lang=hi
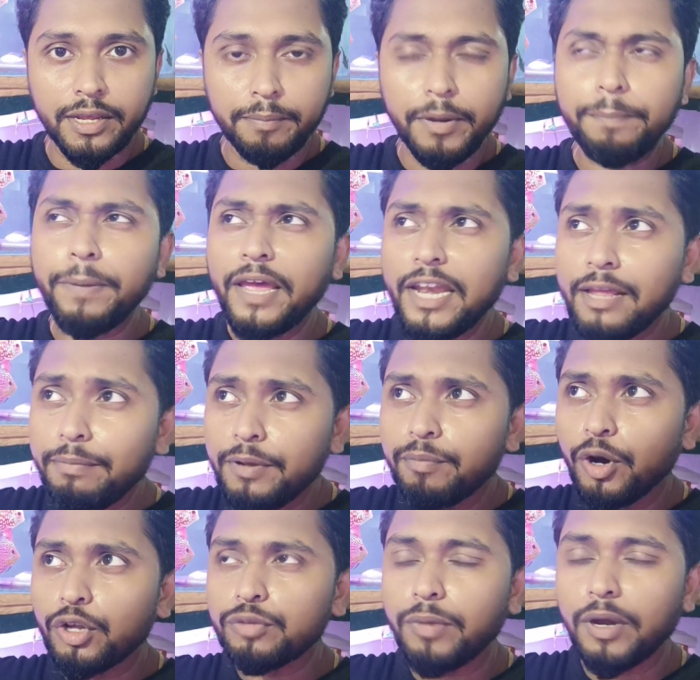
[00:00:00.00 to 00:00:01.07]
मैं पहले भी
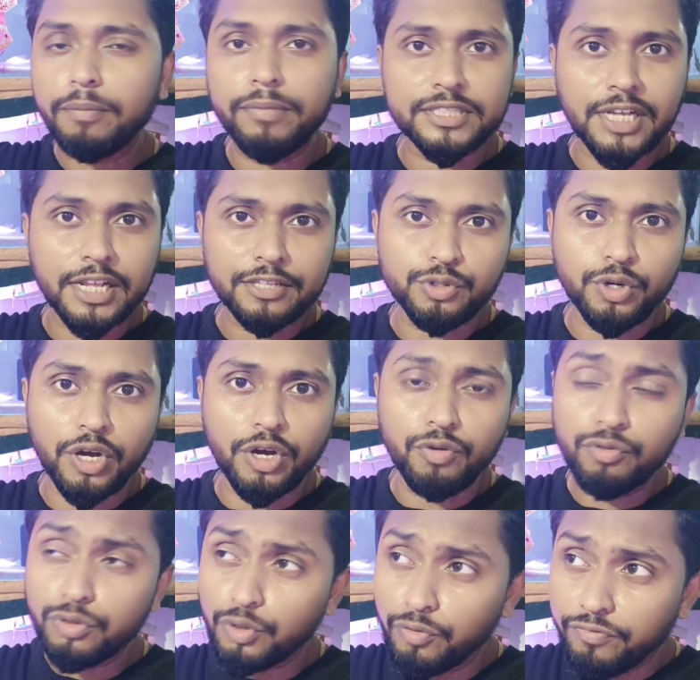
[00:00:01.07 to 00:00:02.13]
बहुत बार बता चुका हूं
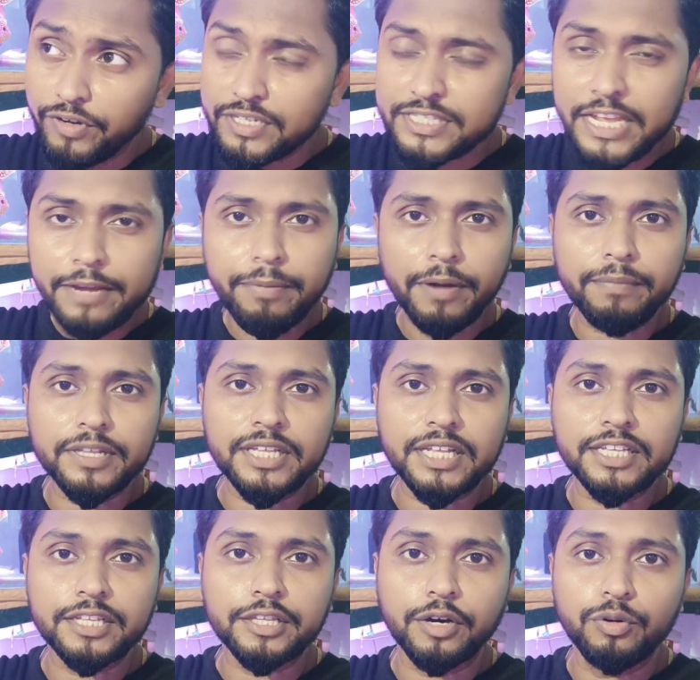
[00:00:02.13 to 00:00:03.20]
तो फिर से एक बार बता
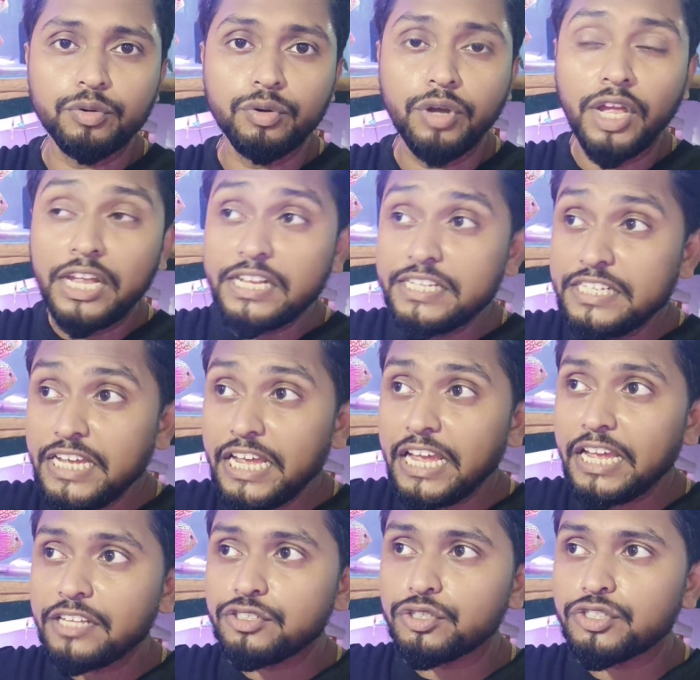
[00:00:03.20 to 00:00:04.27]
देता हूं ये
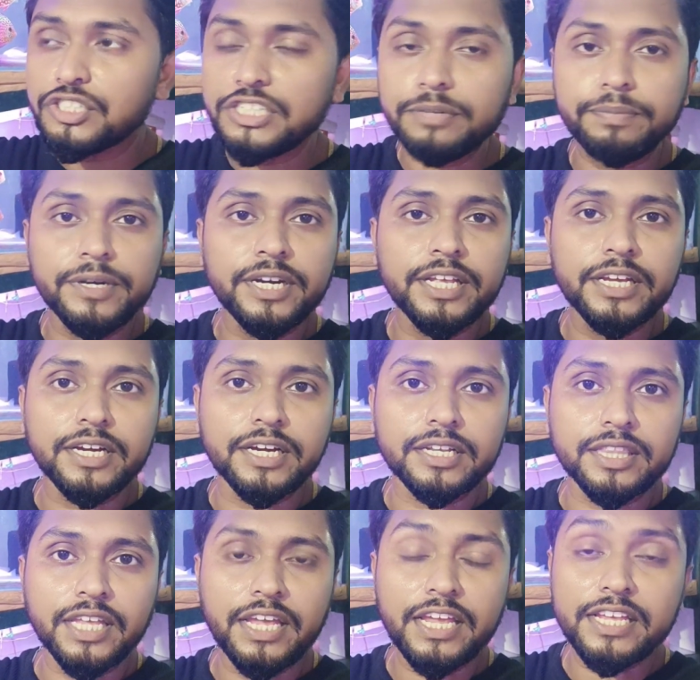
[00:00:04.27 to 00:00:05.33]
जो चीप रीडिंग करते
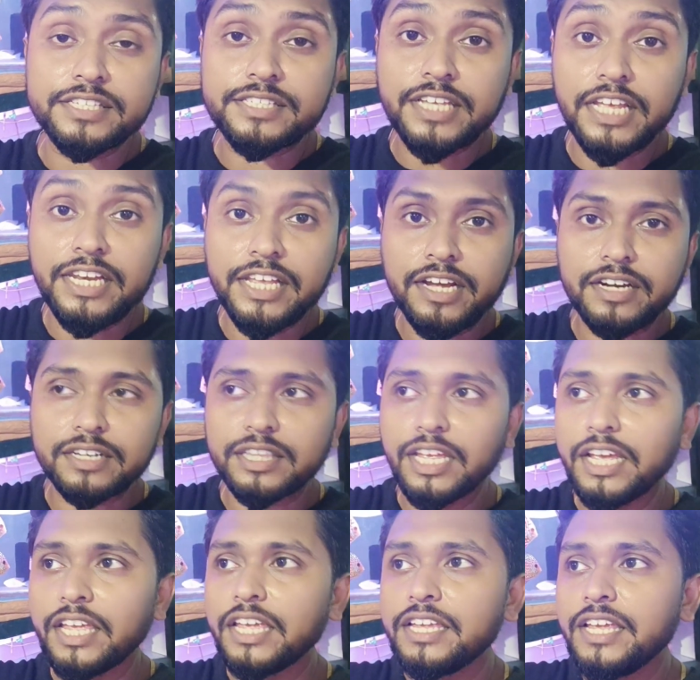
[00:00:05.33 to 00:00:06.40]
हैं इसके लिए करते हैं
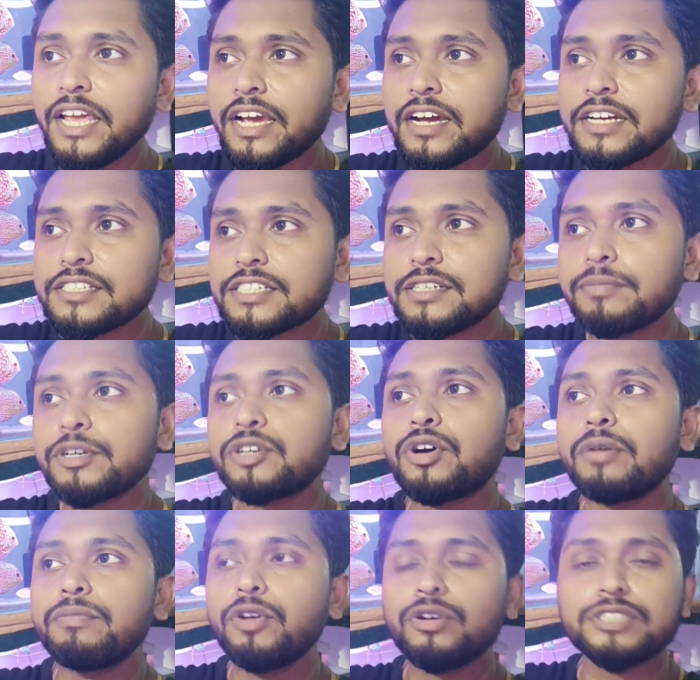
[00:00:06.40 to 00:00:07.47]
कि ये कस्टमर को
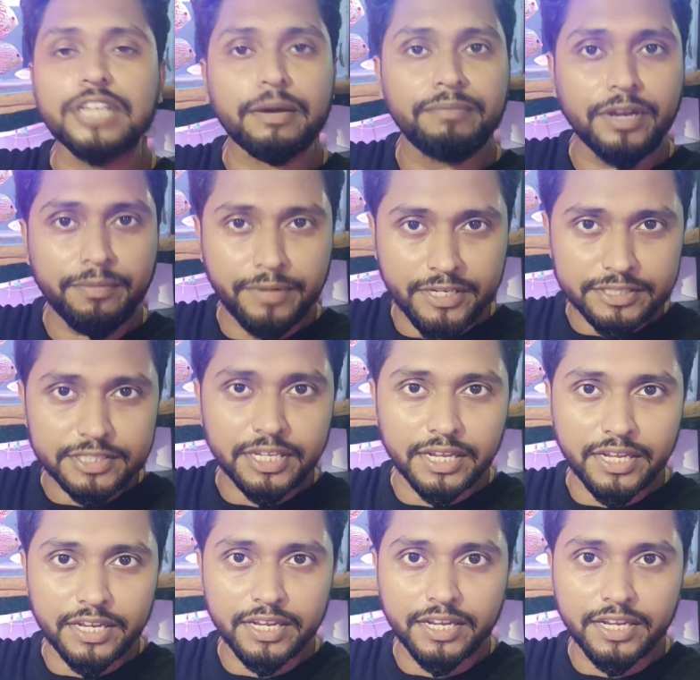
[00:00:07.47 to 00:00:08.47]
हम लोग सामने भेजते हैं